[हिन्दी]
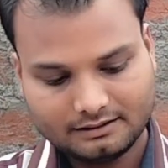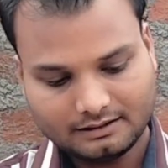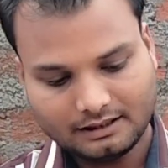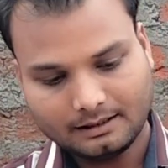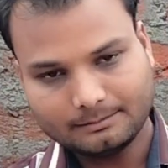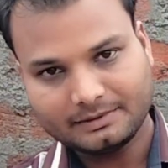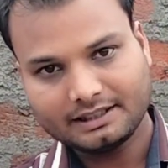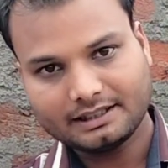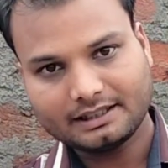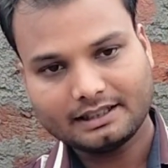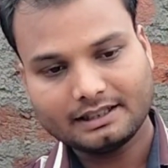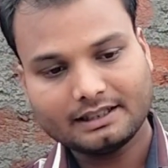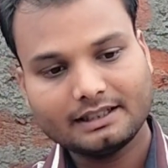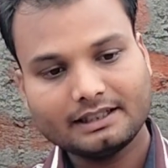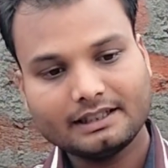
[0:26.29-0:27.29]
आप देख रहे
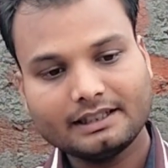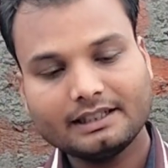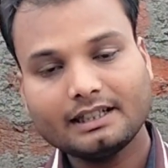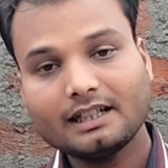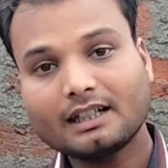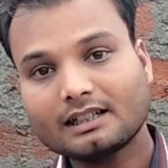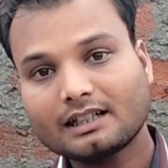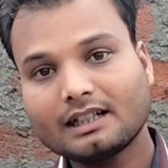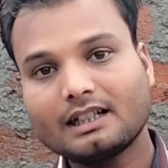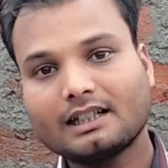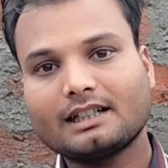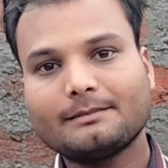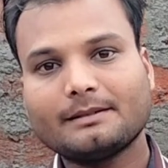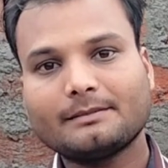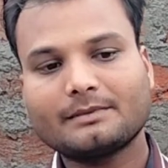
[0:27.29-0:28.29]
हैं ये अठारह
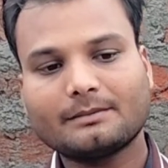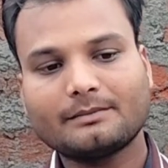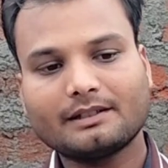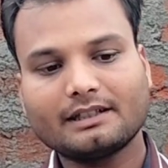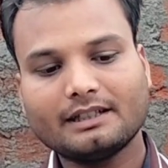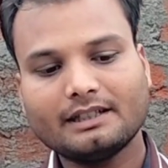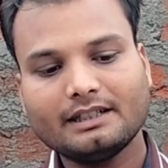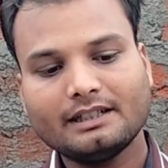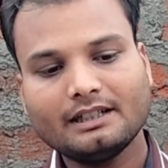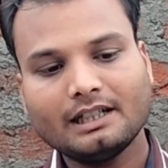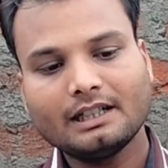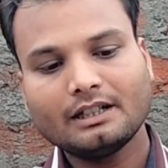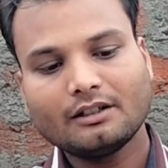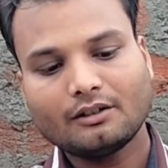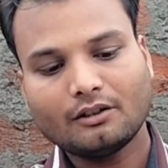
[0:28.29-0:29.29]
एम एम रबड़ है
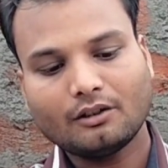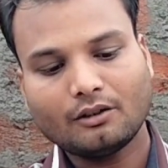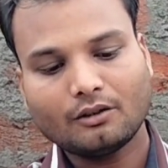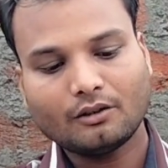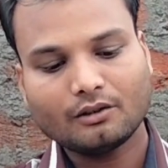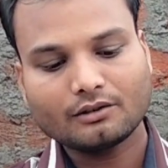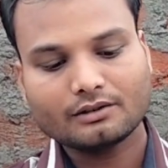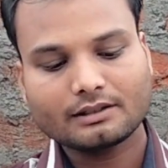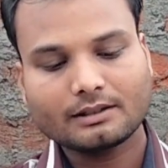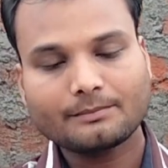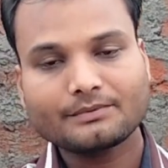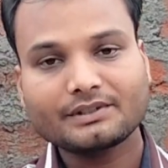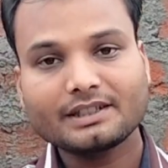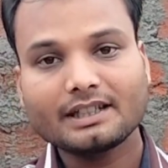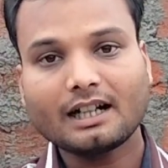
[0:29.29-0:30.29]
और
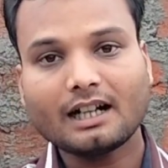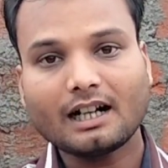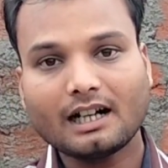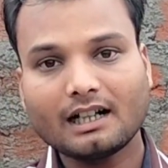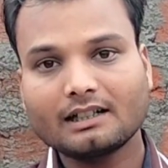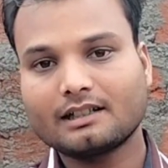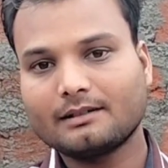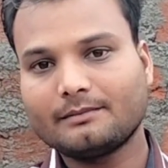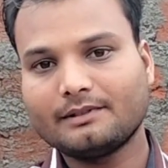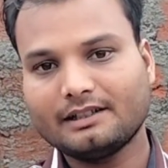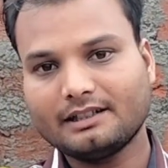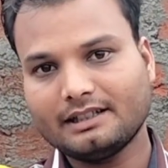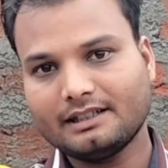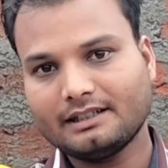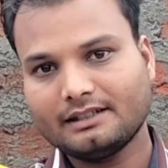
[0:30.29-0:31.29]
सबसे हार्ड रबड़
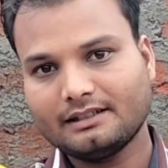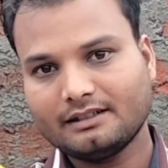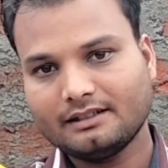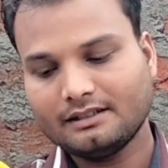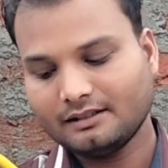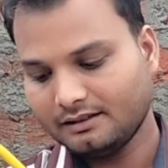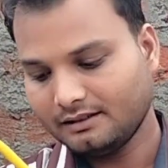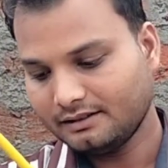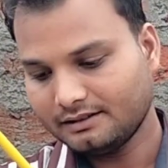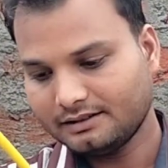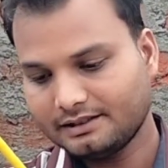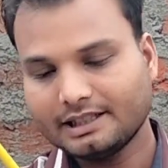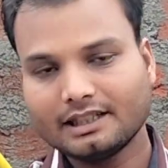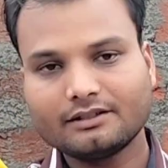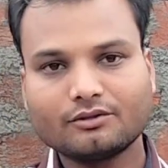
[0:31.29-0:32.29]
है जी
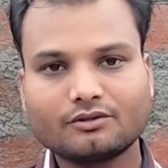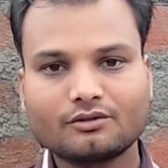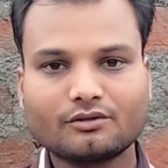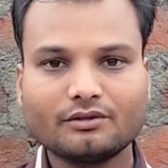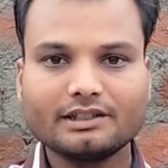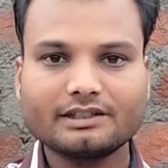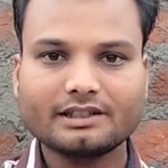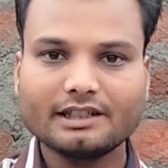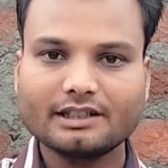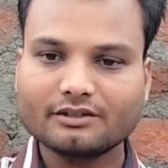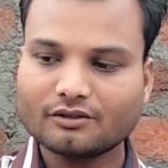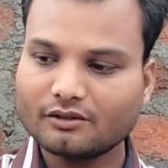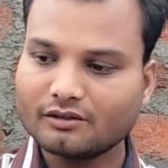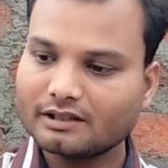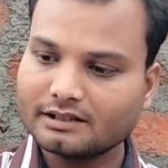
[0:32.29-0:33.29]
हाँ दोस्तों ये स्लिंग
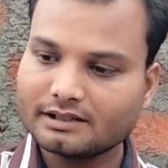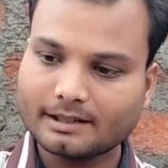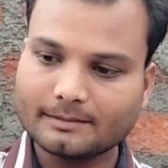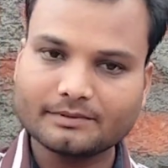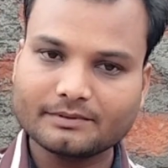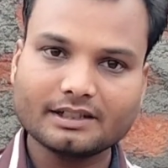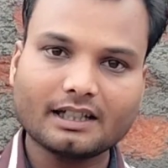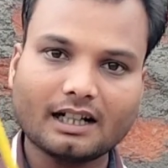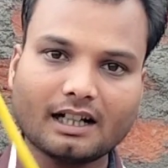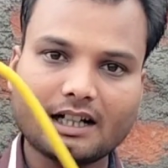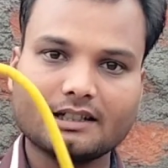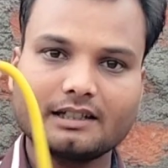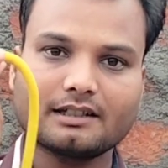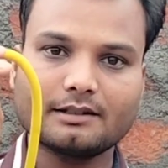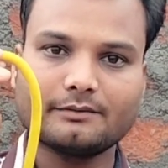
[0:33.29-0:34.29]
शॉट की सबसे हार्ड
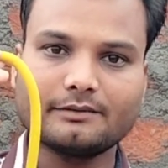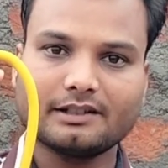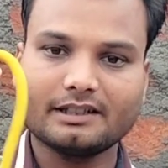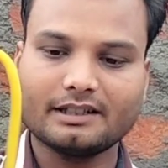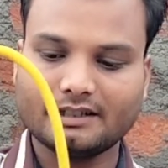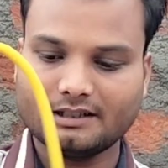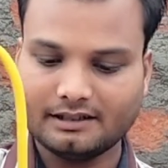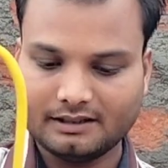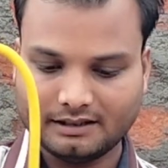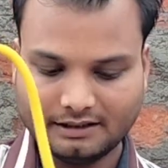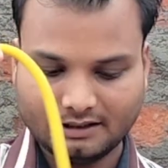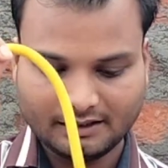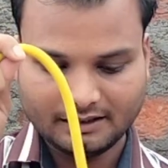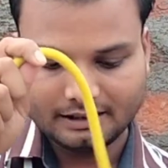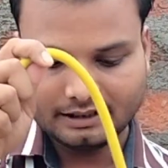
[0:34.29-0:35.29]
रबड़ है
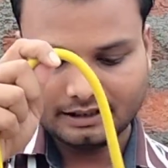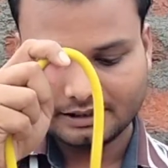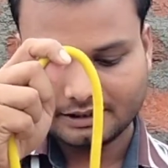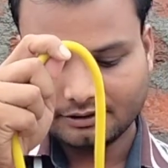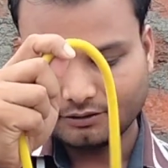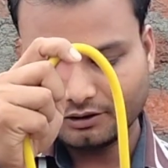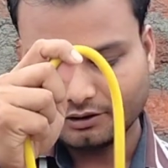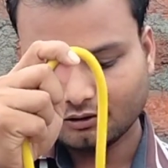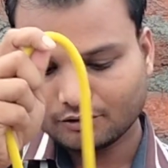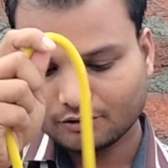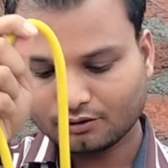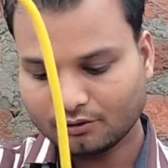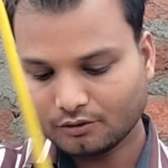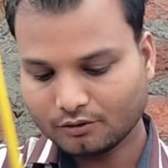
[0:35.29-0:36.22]
क्योंकि दोस्तों